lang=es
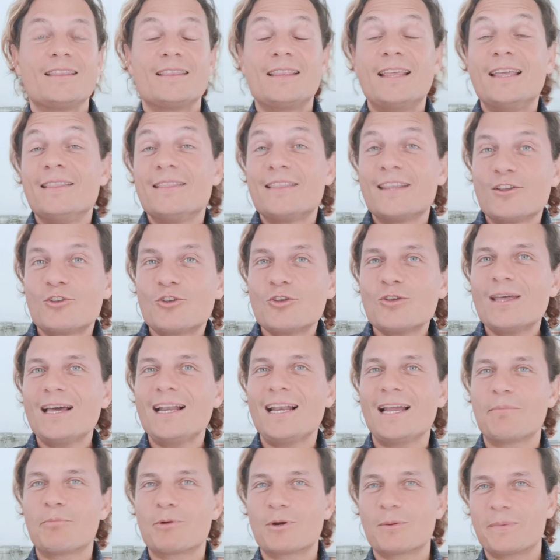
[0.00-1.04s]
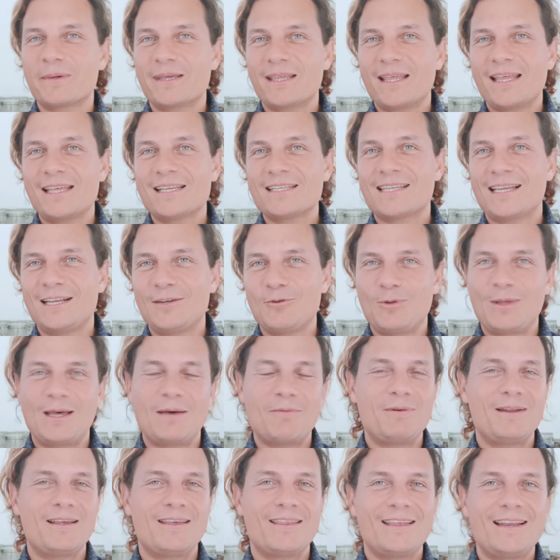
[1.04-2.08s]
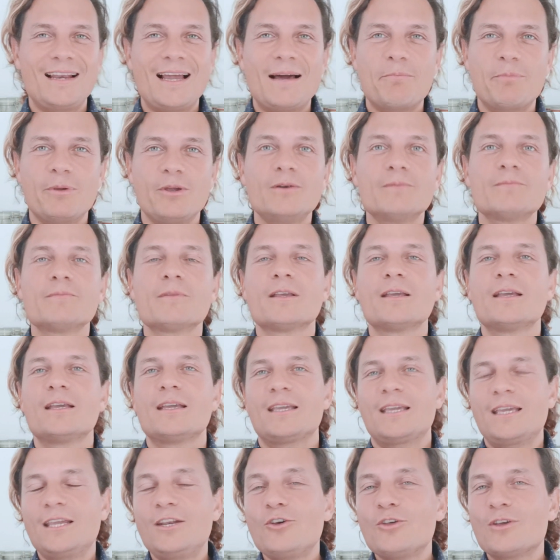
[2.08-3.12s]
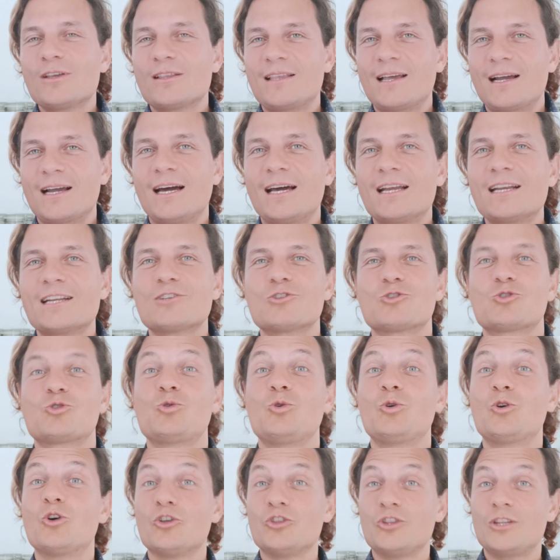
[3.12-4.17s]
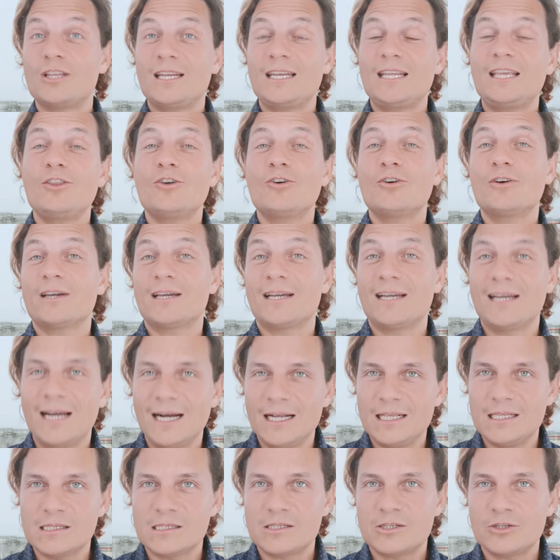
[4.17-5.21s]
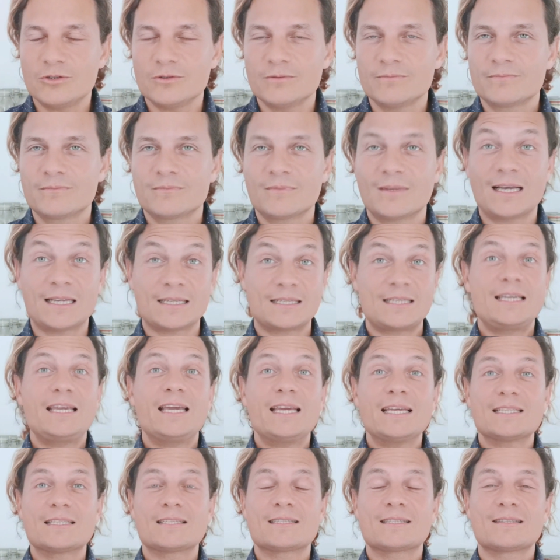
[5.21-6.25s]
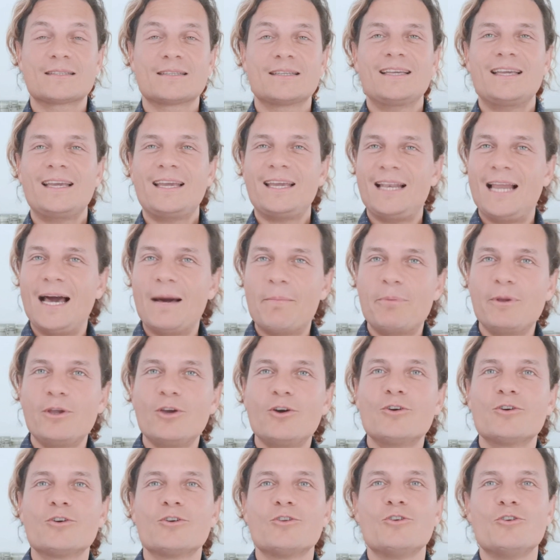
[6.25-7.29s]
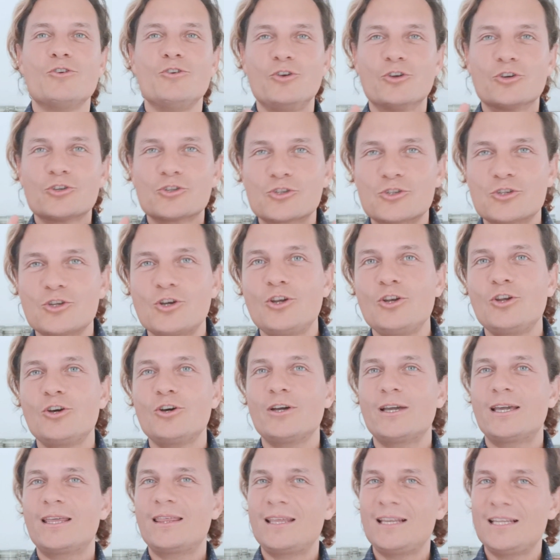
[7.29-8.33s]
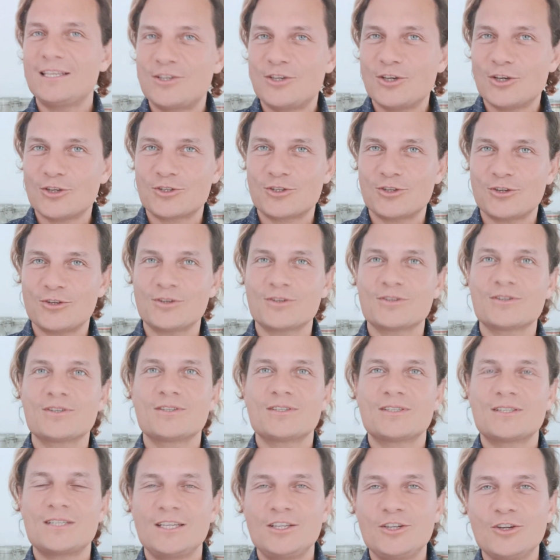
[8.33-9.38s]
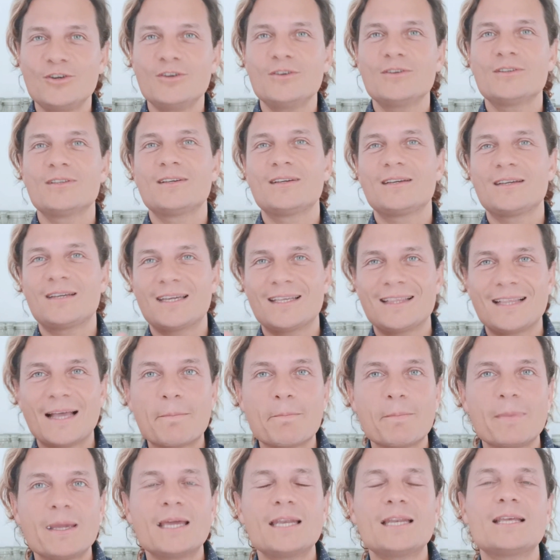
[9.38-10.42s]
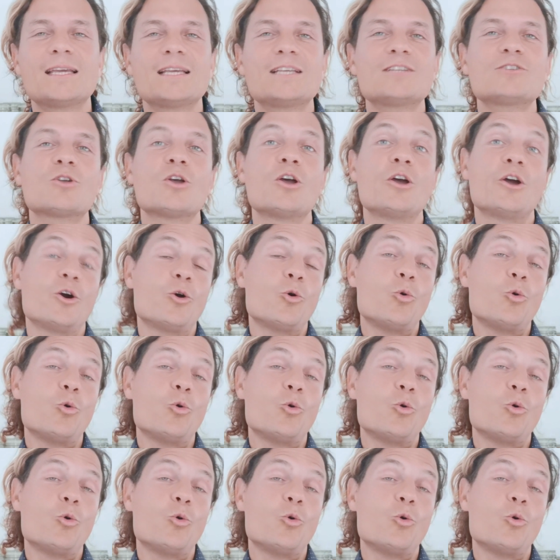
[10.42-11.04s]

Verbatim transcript: De entre todas las propiedades saludables del apio, quiero destacar su contenido en calcio. Así es, el apio no solo es delicioso, sino que también es